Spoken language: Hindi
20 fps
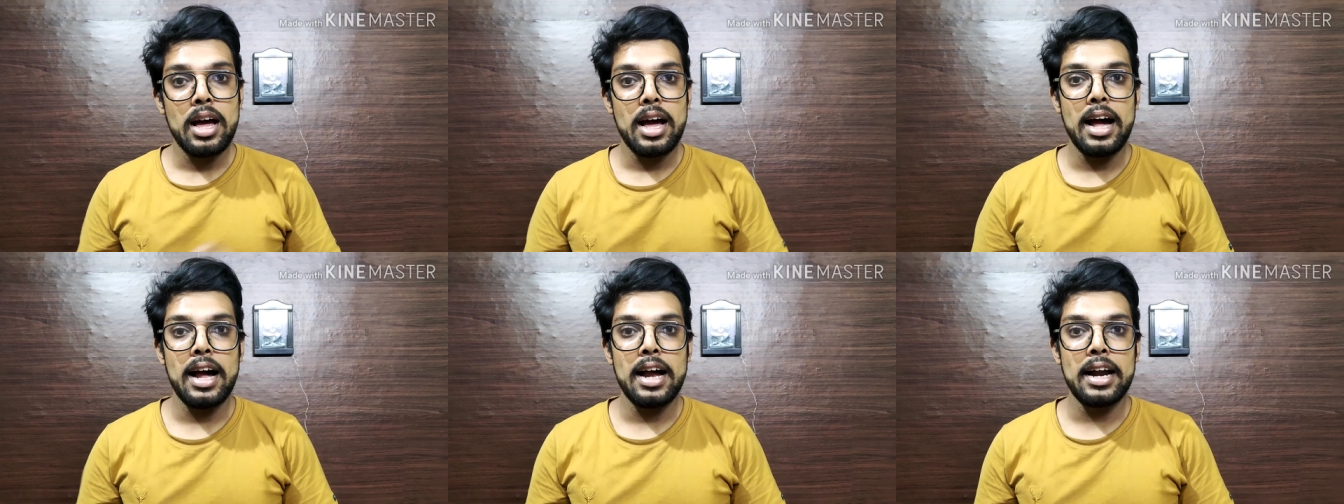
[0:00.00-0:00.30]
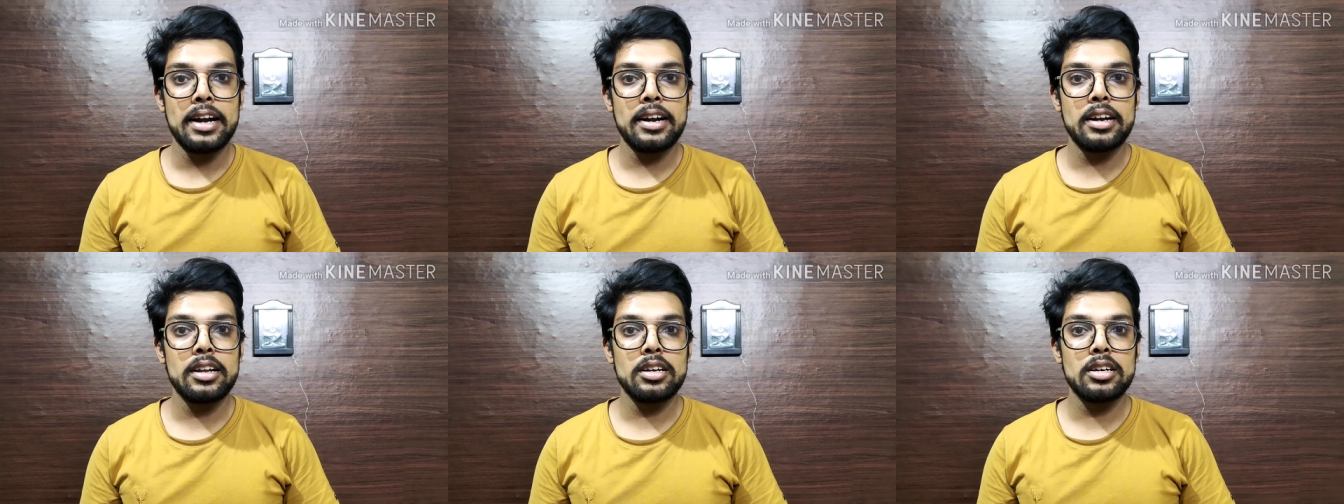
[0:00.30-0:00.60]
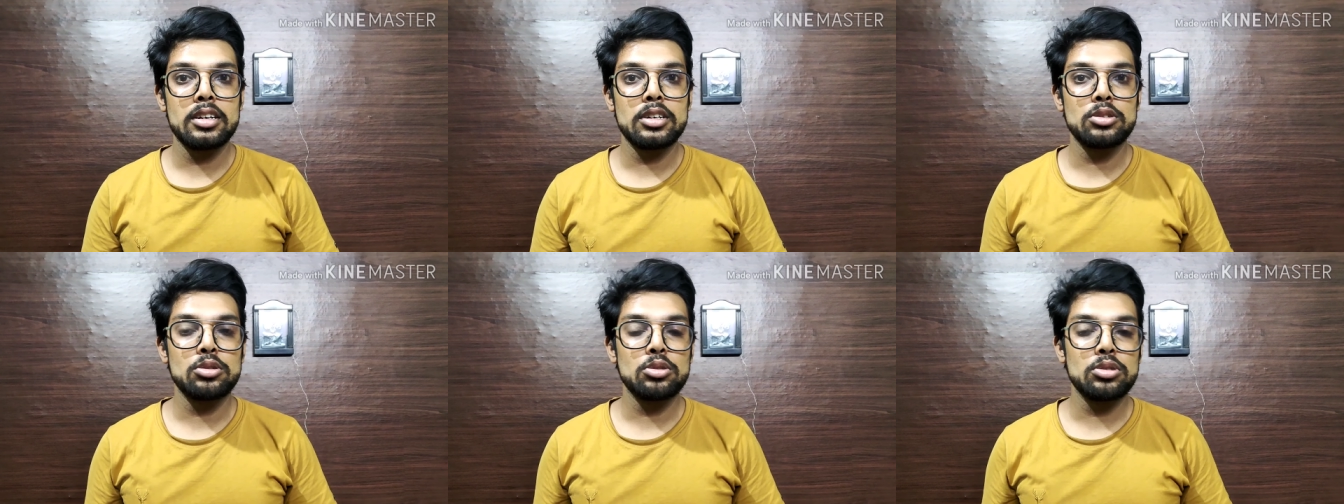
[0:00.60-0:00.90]
एंड
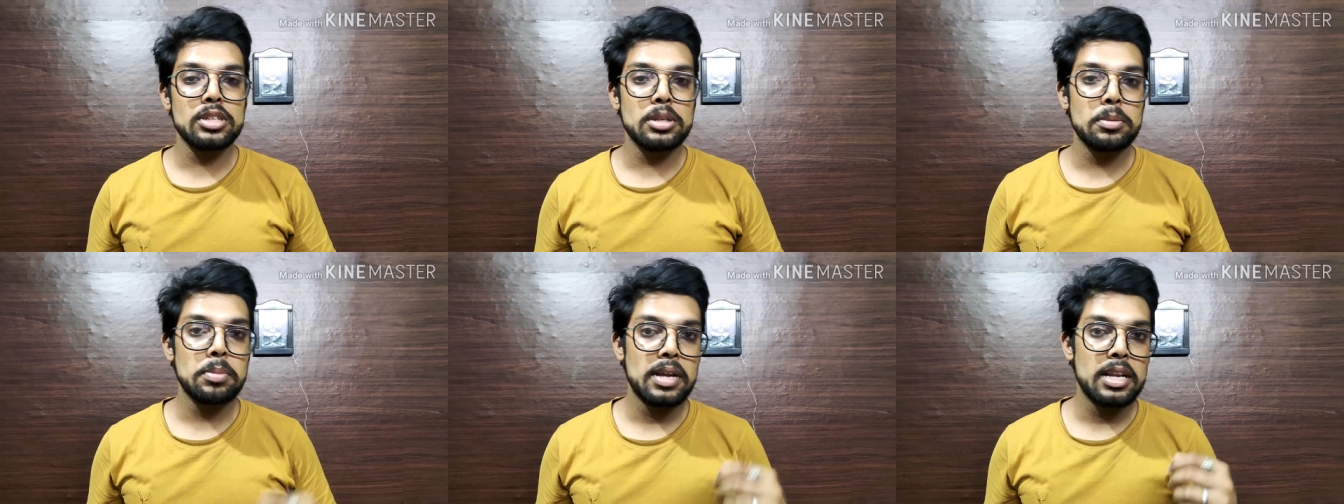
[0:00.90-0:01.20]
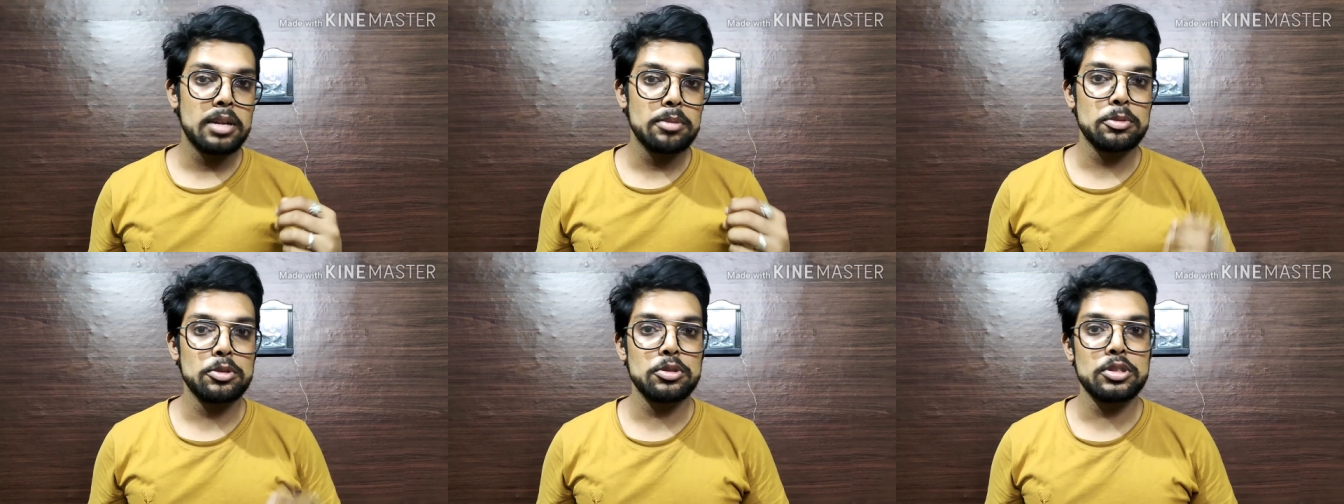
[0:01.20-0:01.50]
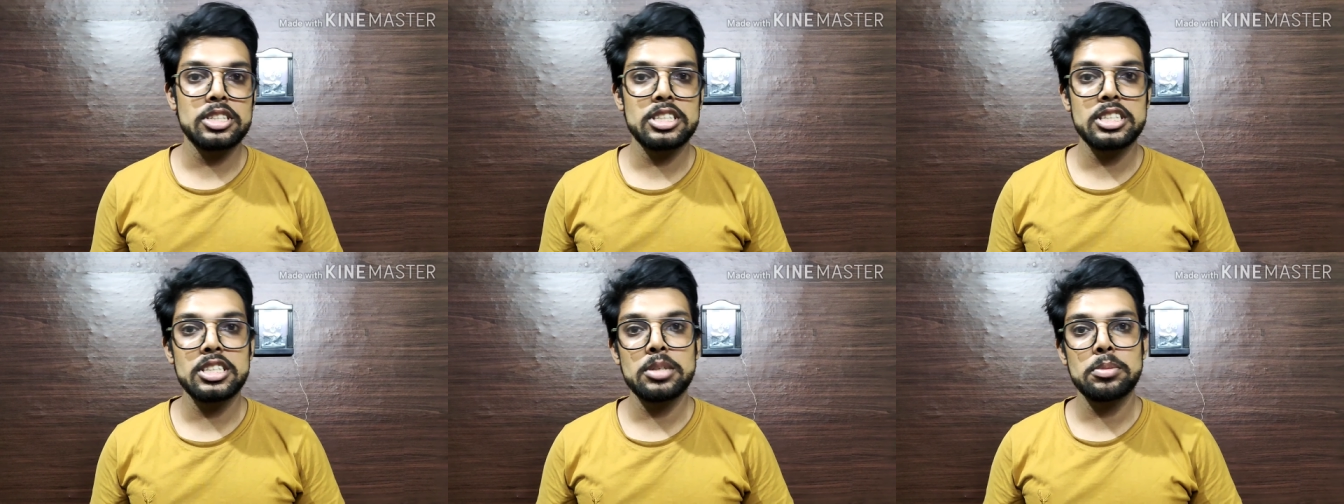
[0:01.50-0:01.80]
uh, दो दिन पहले
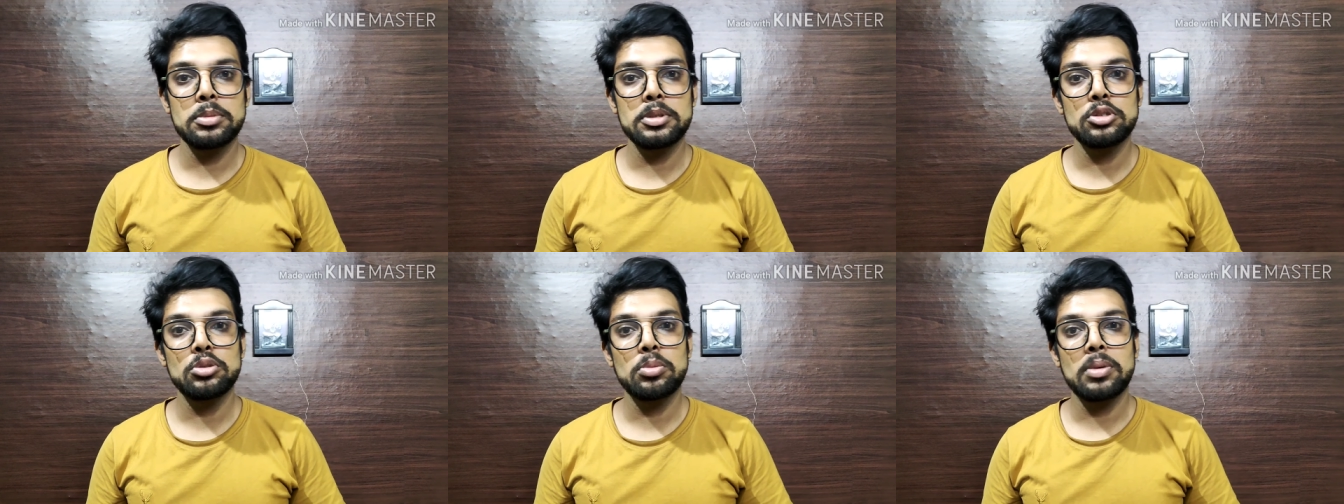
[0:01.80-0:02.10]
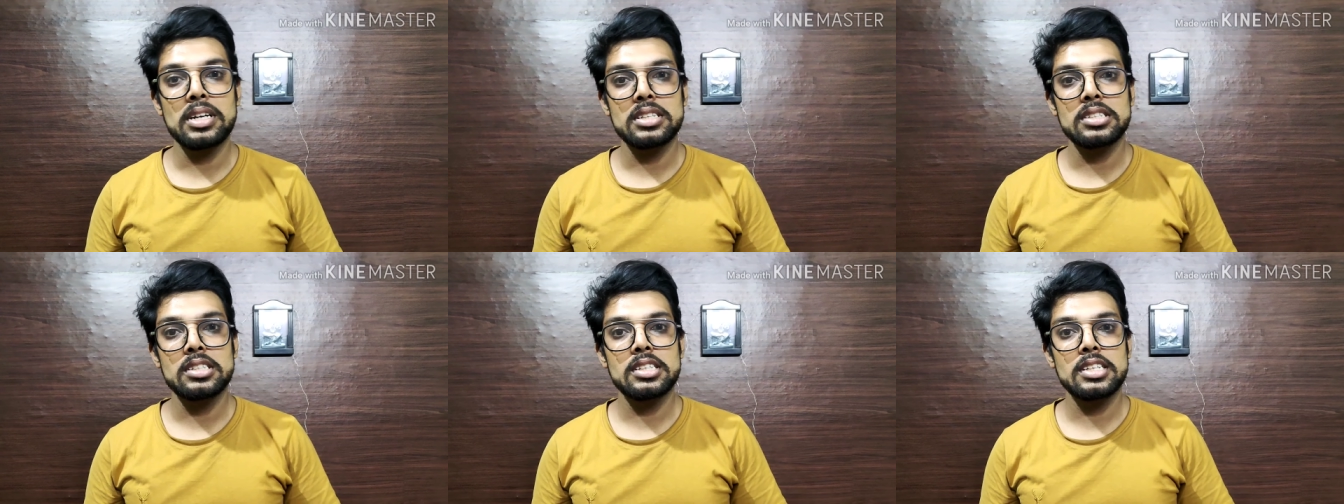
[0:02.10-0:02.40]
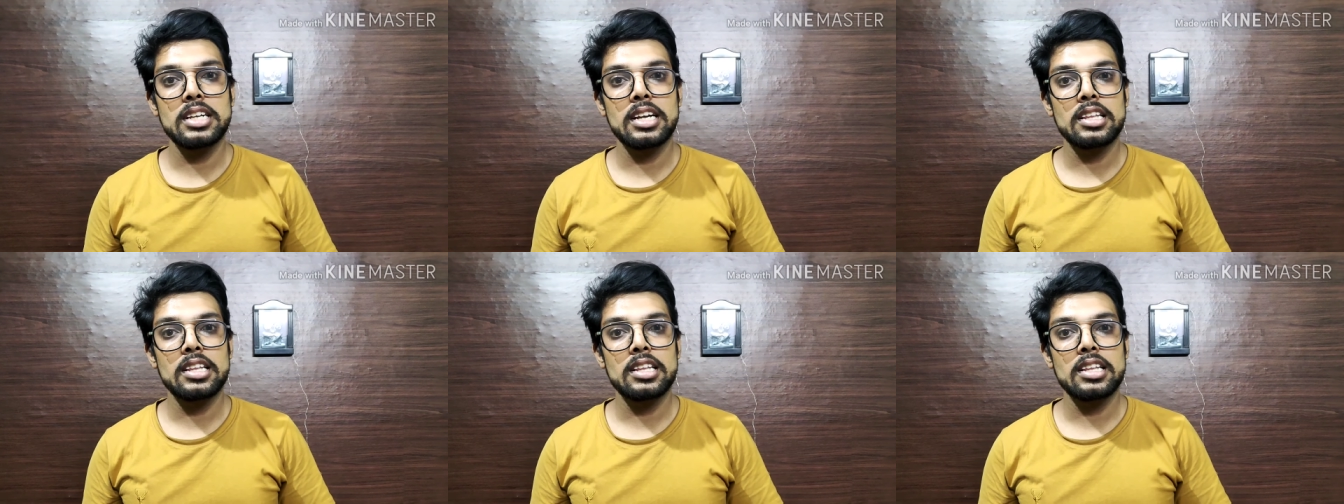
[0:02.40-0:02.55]
मोदी जी ने भी जो भाषण